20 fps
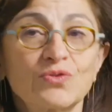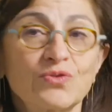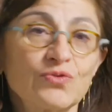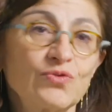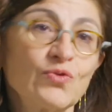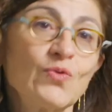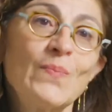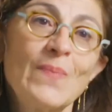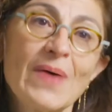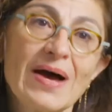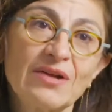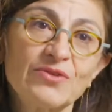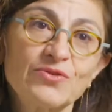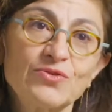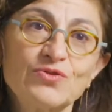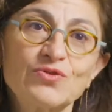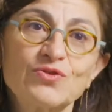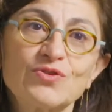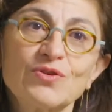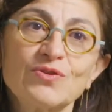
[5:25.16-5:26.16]
Quand on parle
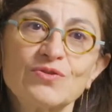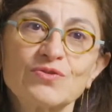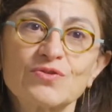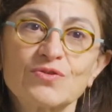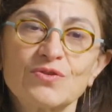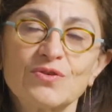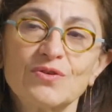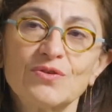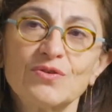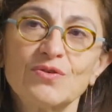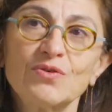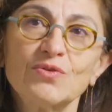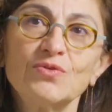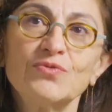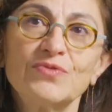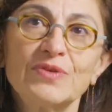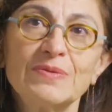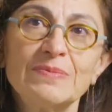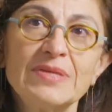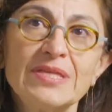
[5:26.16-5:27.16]
de science euh, au
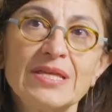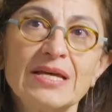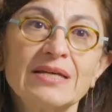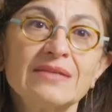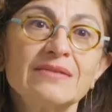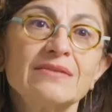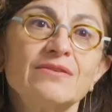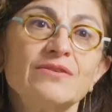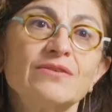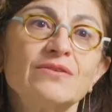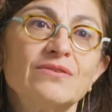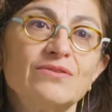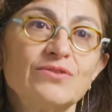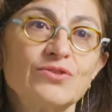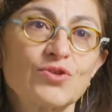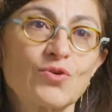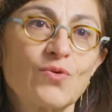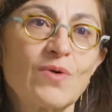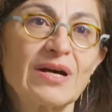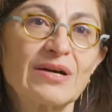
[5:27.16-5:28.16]
féminin, euh,
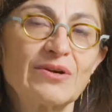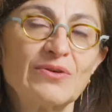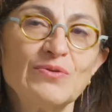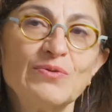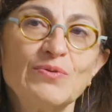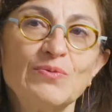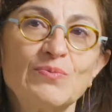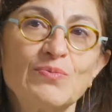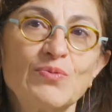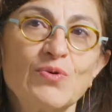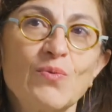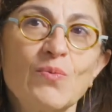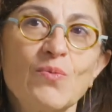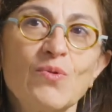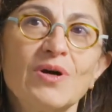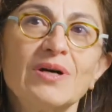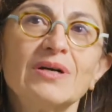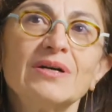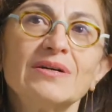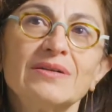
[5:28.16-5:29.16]
je crois que pour
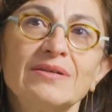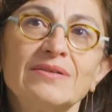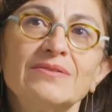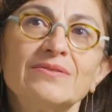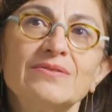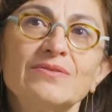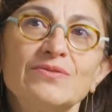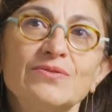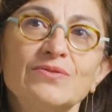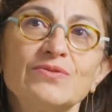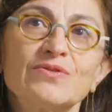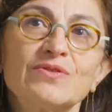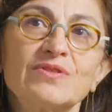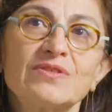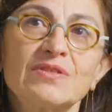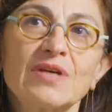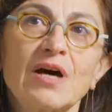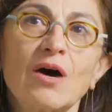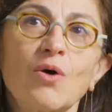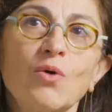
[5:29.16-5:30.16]
moi, euh,
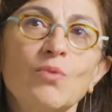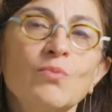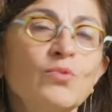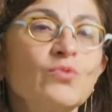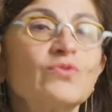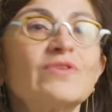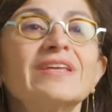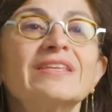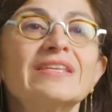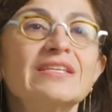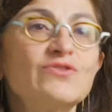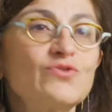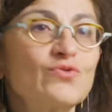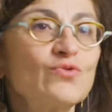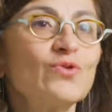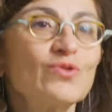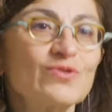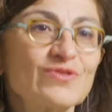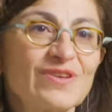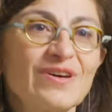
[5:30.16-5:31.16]
ça remonte à des
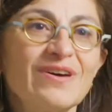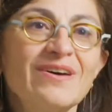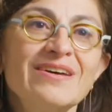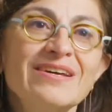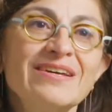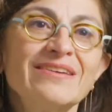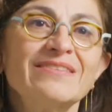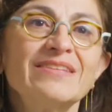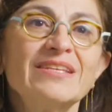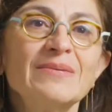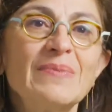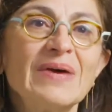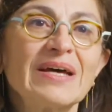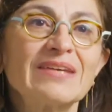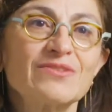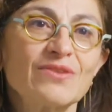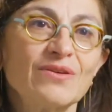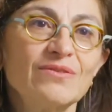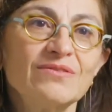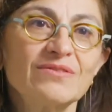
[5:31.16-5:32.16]
sources, des
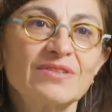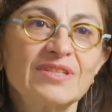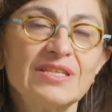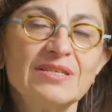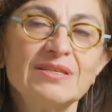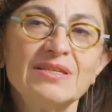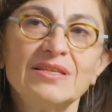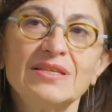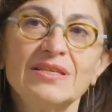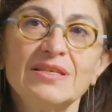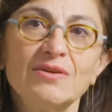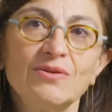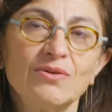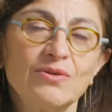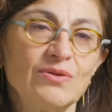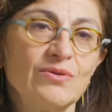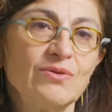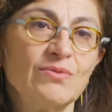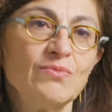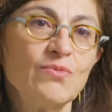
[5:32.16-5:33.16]
personnes qui
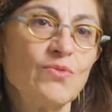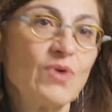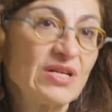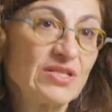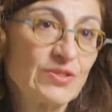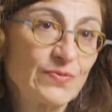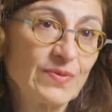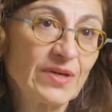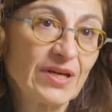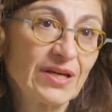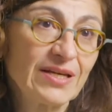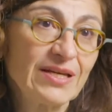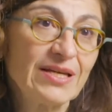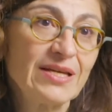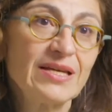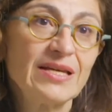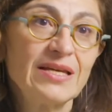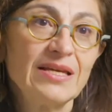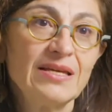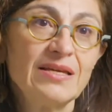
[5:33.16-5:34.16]
m'ont
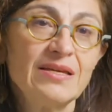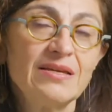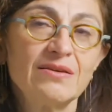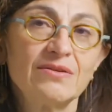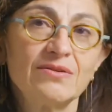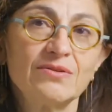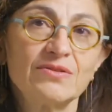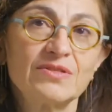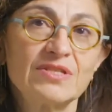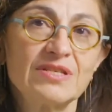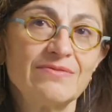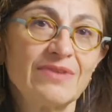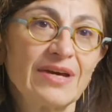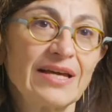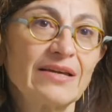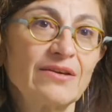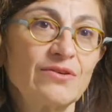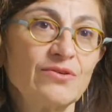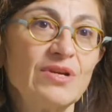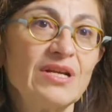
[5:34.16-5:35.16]
inspirée. Et c'est
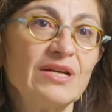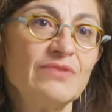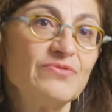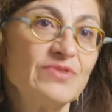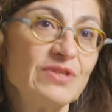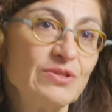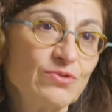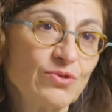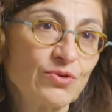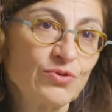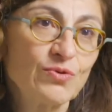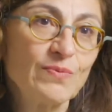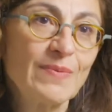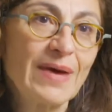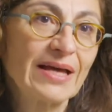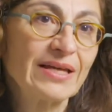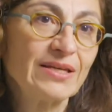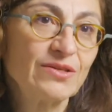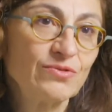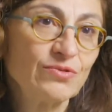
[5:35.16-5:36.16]
vrai que la figure de
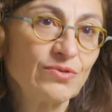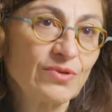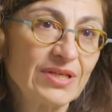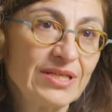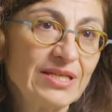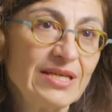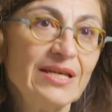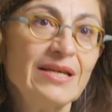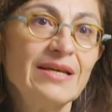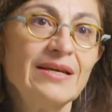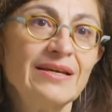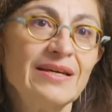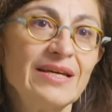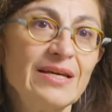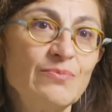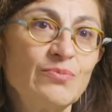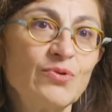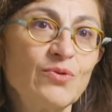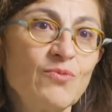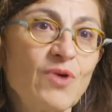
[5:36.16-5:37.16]
Marie Curie
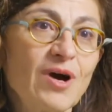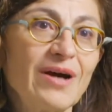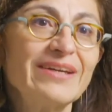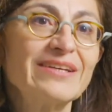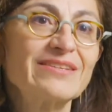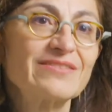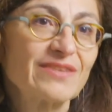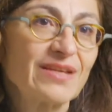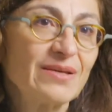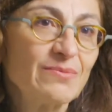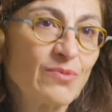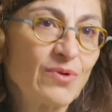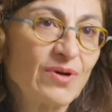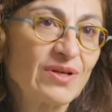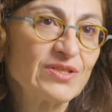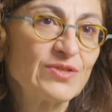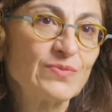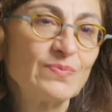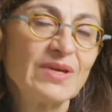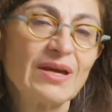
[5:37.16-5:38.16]
est pour moi extrêmement
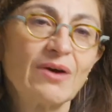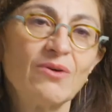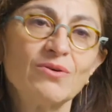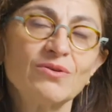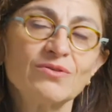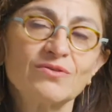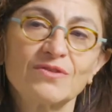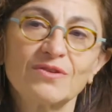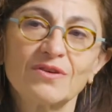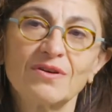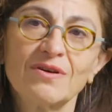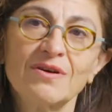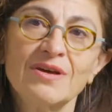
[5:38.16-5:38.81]
inspirante.